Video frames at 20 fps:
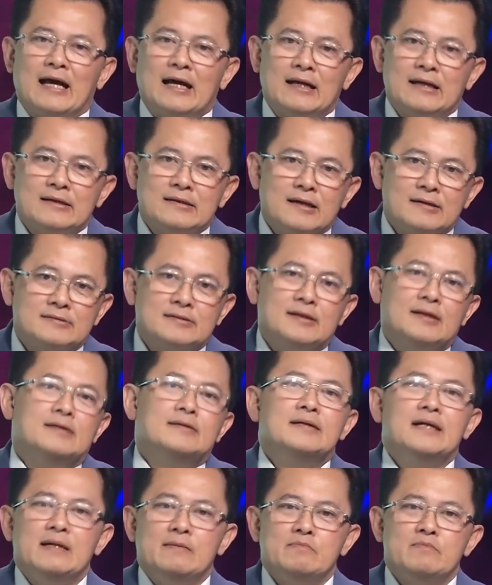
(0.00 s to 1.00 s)
là đợt
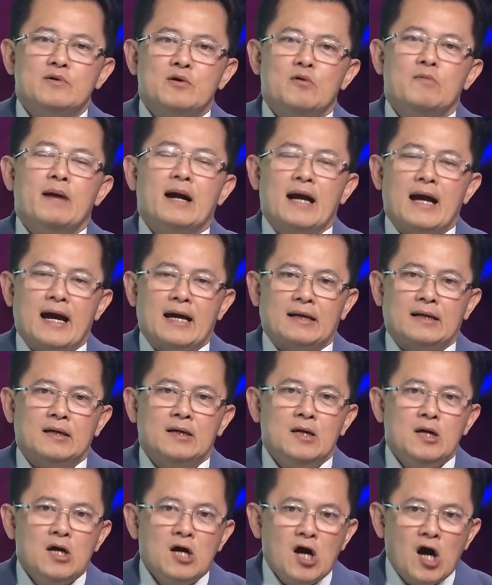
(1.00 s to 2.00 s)
thử nghiệm của Bắc Hàn
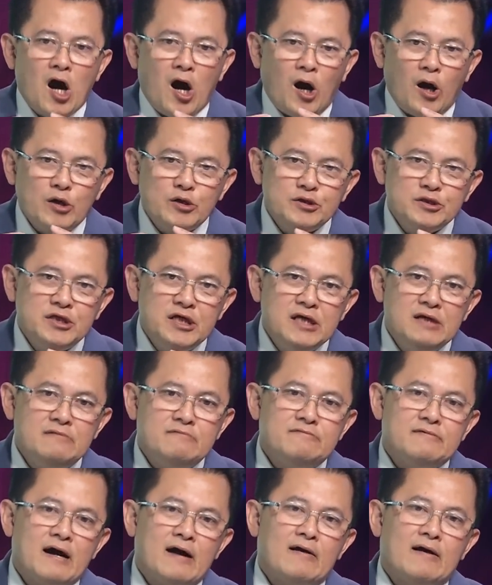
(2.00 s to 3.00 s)
họ
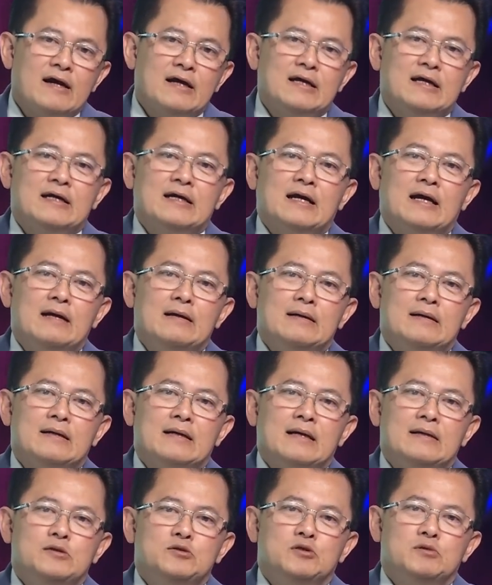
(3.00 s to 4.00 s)
nhìn vào cái cái
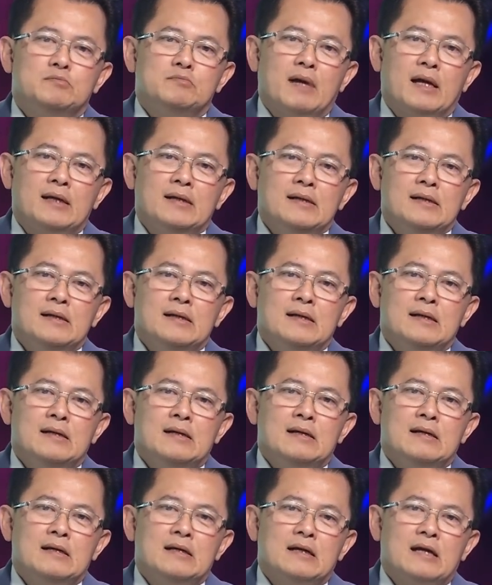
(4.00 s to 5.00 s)
cái chuyện bắn
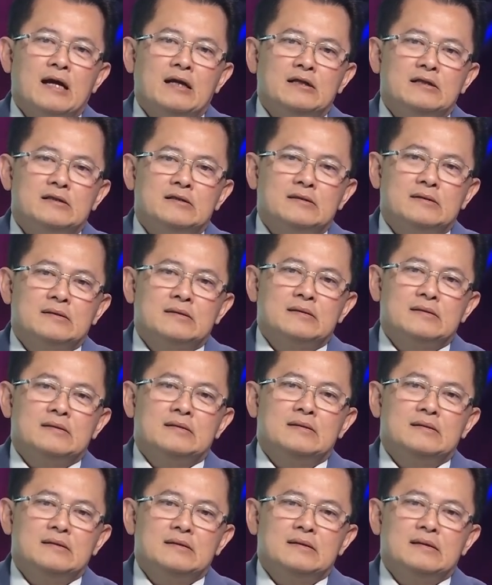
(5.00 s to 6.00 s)
cái
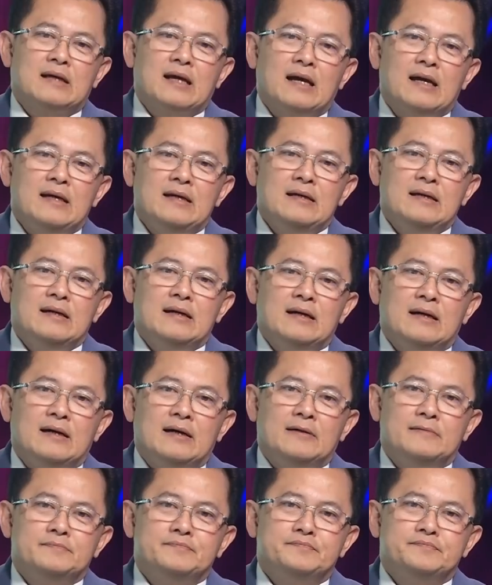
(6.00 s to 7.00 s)
cái
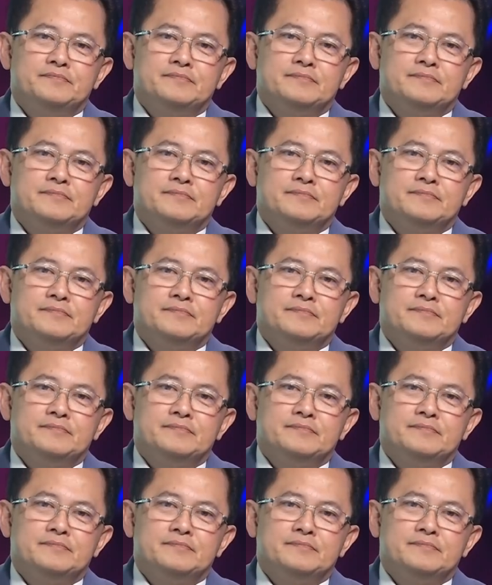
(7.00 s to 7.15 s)
uh,